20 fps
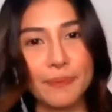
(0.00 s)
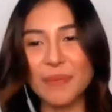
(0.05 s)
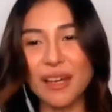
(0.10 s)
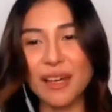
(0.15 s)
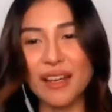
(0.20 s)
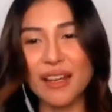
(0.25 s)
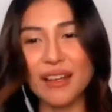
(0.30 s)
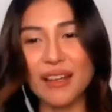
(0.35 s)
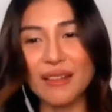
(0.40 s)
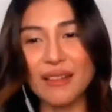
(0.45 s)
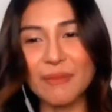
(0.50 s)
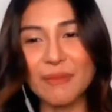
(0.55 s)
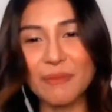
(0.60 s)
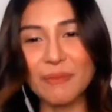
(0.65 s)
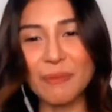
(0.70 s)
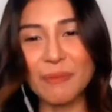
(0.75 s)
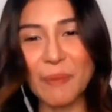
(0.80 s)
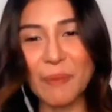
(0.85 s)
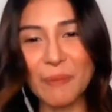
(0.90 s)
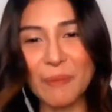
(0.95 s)

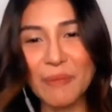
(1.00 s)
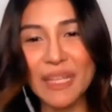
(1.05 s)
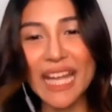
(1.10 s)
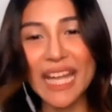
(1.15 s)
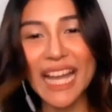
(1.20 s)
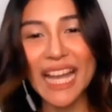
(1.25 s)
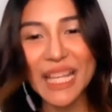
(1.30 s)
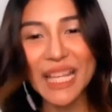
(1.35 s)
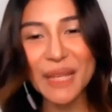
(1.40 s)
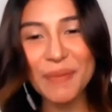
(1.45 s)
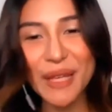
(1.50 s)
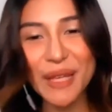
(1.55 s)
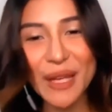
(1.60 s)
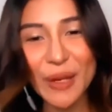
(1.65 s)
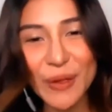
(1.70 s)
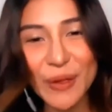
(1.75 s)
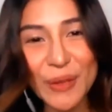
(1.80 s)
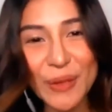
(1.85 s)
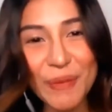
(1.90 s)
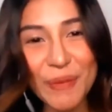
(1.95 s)
parang minahal
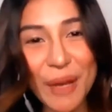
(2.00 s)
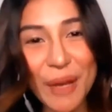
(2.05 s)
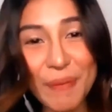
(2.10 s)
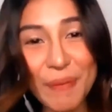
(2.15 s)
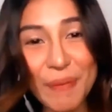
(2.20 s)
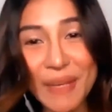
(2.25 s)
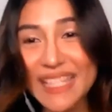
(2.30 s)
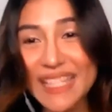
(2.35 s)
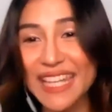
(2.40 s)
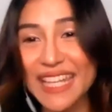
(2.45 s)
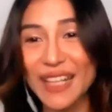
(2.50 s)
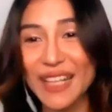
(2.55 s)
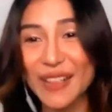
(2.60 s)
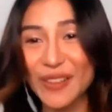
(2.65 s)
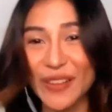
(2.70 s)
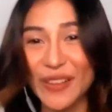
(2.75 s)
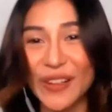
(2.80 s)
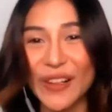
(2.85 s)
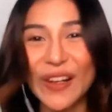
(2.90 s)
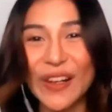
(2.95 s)
naman ako ng mga pinsan ko